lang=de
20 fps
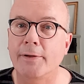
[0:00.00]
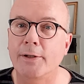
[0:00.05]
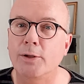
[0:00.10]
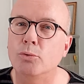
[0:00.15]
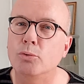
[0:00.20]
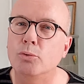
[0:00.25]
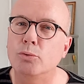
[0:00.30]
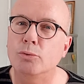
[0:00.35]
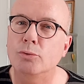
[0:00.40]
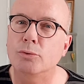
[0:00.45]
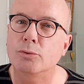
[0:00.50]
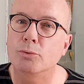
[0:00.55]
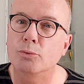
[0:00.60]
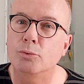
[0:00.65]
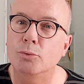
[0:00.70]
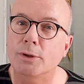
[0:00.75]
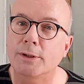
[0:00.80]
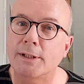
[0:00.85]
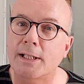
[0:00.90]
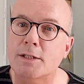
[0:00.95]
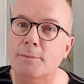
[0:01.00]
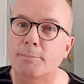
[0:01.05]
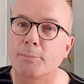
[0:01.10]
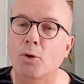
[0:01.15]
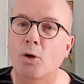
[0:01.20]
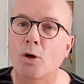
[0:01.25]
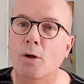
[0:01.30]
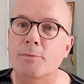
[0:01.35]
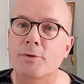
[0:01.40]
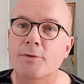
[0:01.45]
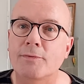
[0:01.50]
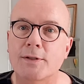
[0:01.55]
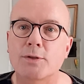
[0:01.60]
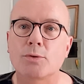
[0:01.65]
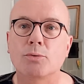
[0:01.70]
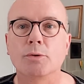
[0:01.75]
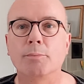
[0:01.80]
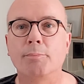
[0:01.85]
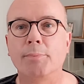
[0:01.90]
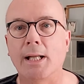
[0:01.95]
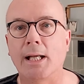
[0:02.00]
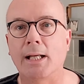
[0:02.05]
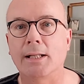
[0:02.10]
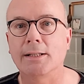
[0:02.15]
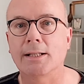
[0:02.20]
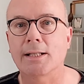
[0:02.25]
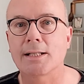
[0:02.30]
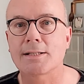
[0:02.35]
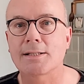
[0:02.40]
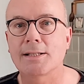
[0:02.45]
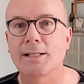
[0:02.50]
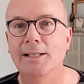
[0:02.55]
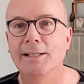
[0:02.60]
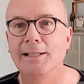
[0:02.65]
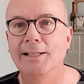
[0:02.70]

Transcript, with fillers: wenn du nur das bekommst, was du geplant hast.